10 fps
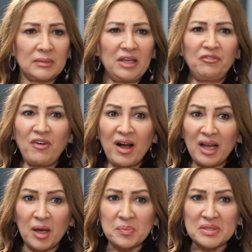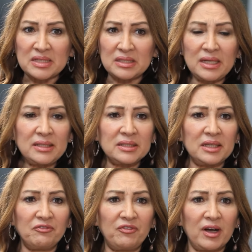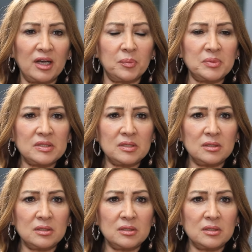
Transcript: İnfak kapısı. İnfak Nedir kapısı. infak kapısı?